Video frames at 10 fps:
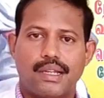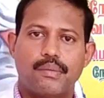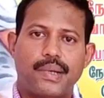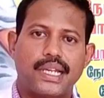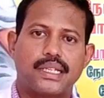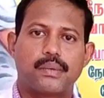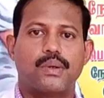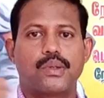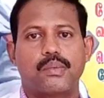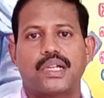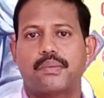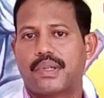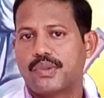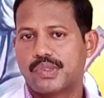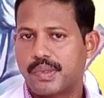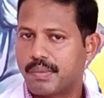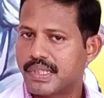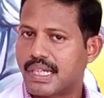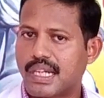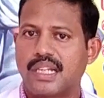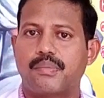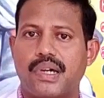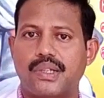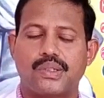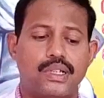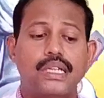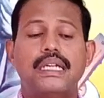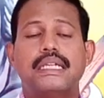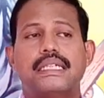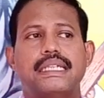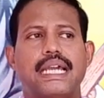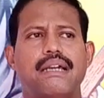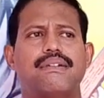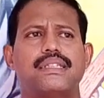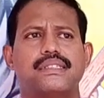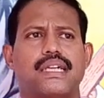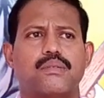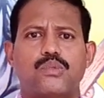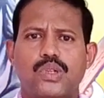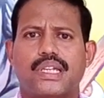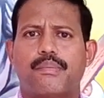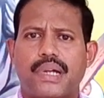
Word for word: நம்ம பழகிட்டோம்னா ஒரு முறை ரெண்டு முறை யூஸ் பண்ணி பார்த்தா கண்டிப்பாக இருக்கும் ஏன் வந்து சார் மூலிகை